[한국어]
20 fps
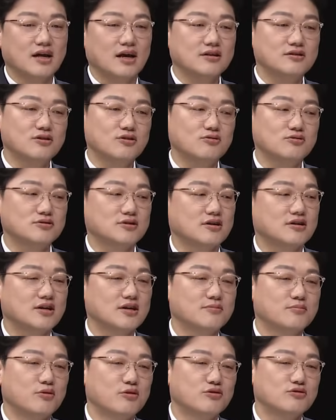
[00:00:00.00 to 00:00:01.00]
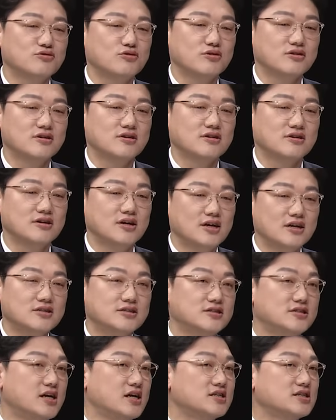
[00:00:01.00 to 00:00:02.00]
한동훈 장관이 보여주고 있는 건
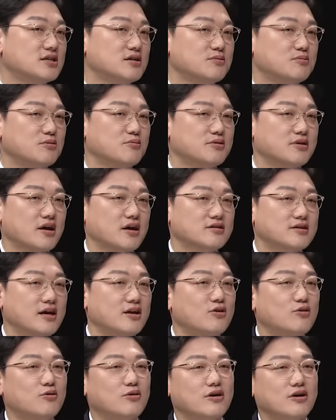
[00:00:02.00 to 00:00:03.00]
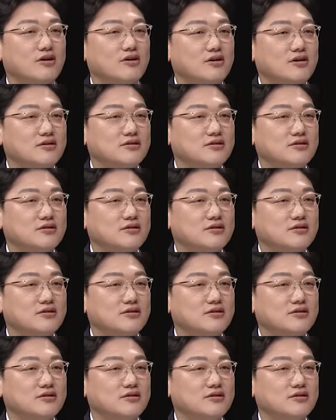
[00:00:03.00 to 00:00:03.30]
제일 처음에 보면 되게 새로워요.